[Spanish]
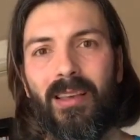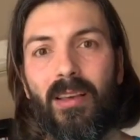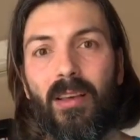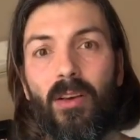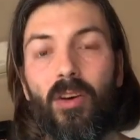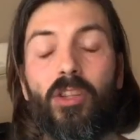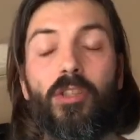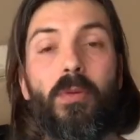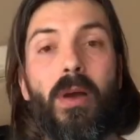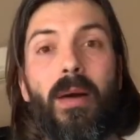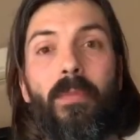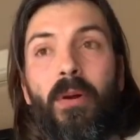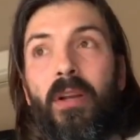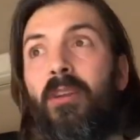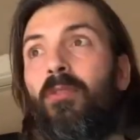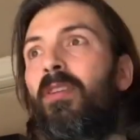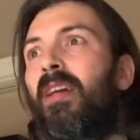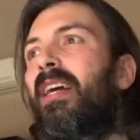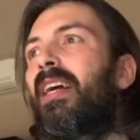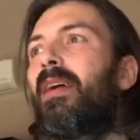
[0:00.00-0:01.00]
Os voy a poner
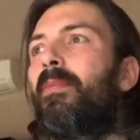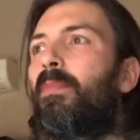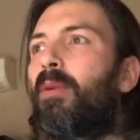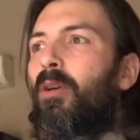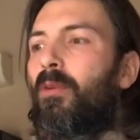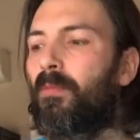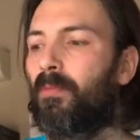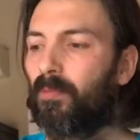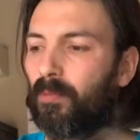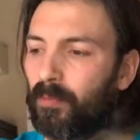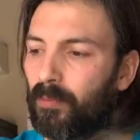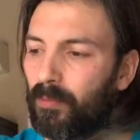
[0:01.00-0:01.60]
un ejemplo.